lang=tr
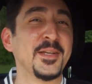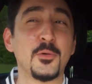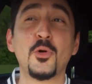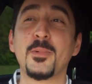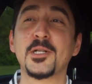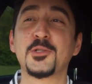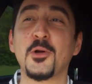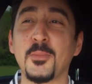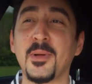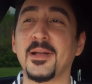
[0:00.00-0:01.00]
gurbetçi
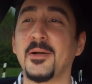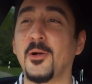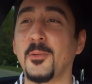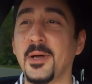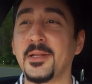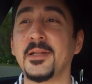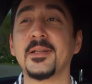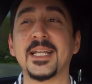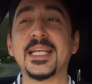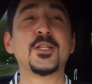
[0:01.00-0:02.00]
olma,
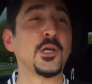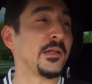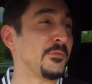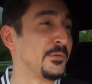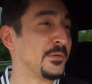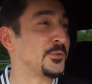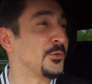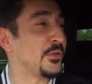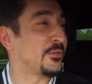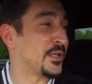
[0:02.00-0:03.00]
olmanın iyi tarafı.
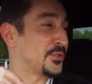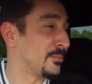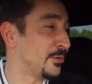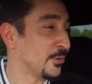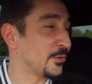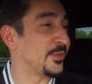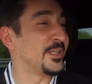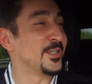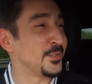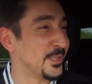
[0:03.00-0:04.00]
Çünkü seçebiliyorsun.
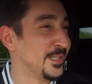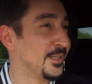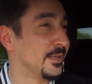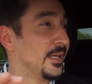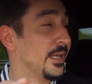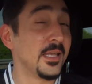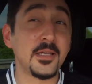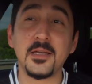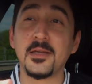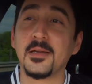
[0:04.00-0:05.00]
İyi, iyi,
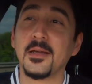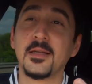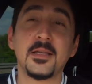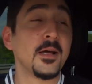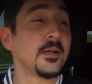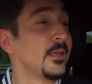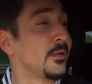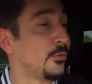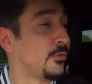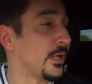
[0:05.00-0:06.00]
iki
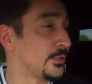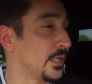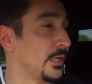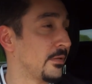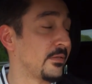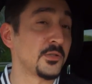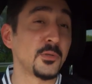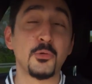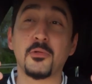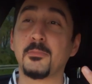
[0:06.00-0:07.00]
yerden güzel şeyleri
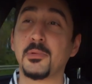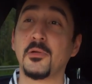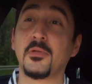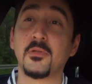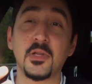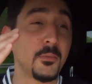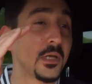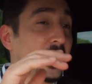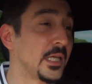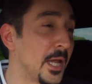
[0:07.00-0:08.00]
seçebiliyorsun. Tabii
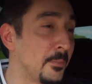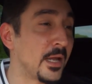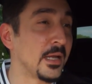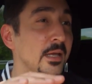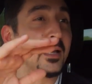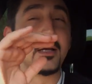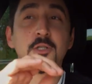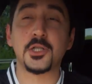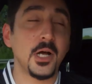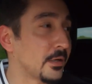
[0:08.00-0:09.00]
ki yemek,
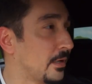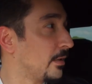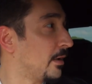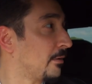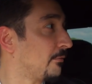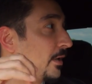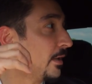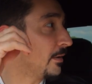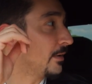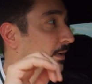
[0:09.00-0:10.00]
şarkılar
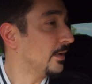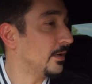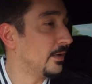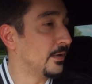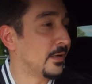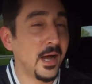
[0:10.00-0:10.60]
falan. Evet. E,